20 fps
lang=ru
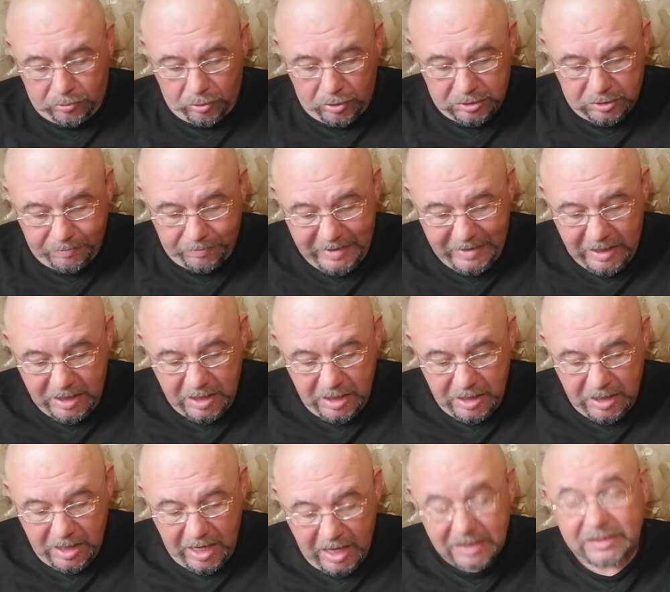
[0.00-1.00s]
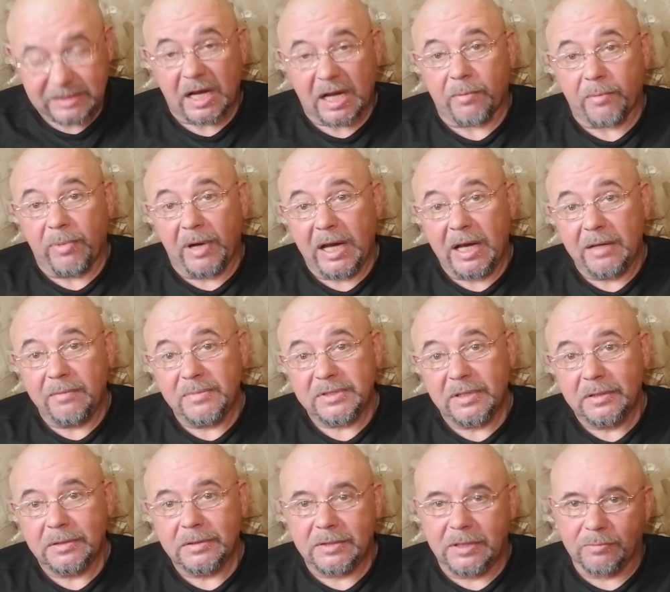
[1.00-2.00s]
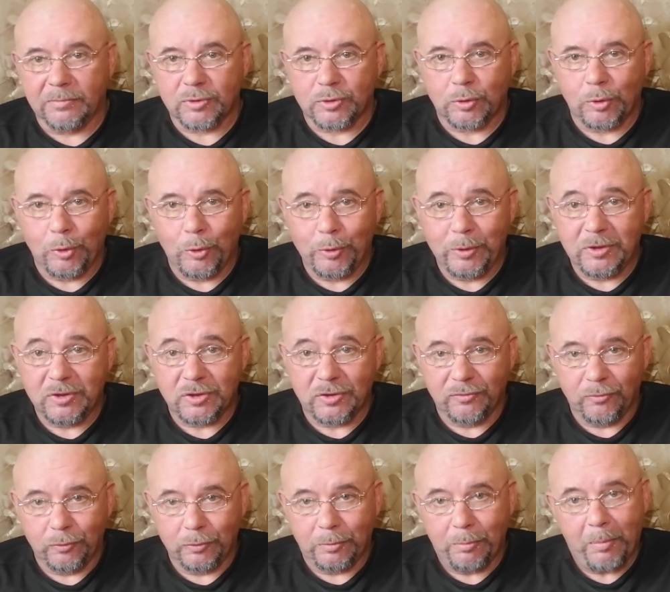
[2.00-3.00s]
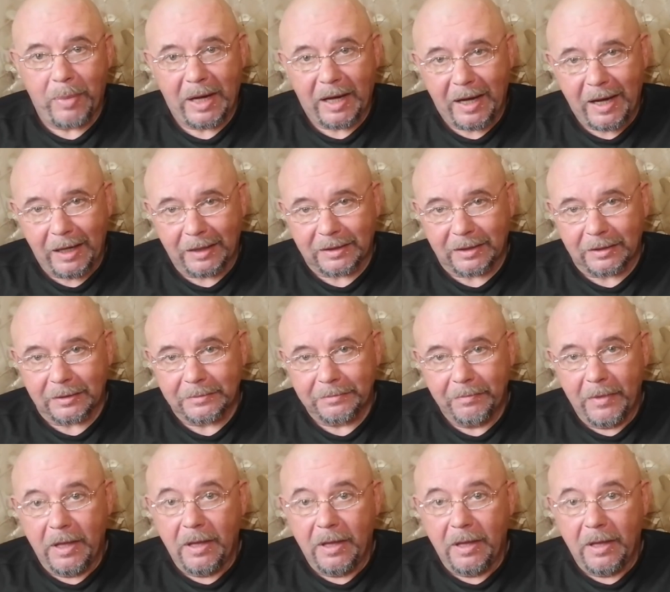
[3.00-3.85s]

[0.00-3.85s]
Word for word: То есть мы оскорбляемся тем, что люди живут богато.